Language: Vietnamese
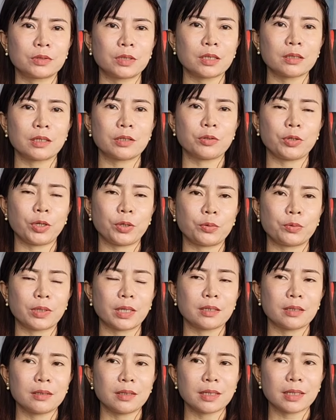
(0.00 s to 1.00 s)
rất là nhiều
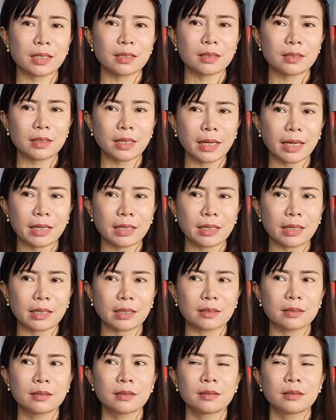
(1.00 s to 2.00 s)
cái thứ nhất cái thứ hai
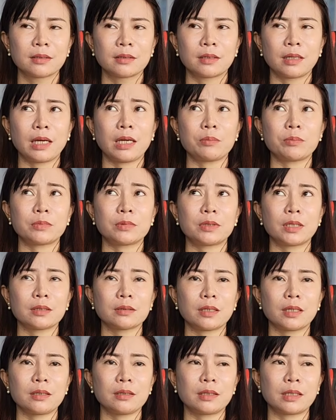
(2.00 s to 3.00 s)
là em
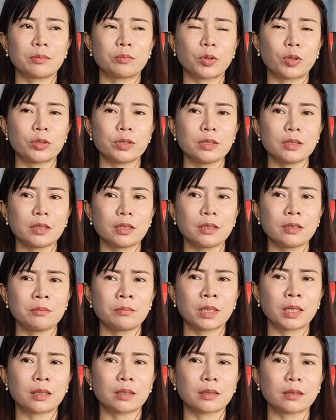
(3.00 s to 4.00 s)
rất thích là mỗi khi
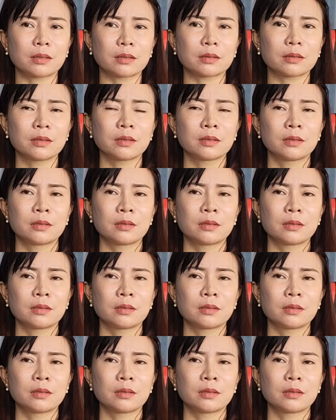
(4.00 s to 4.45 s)
mà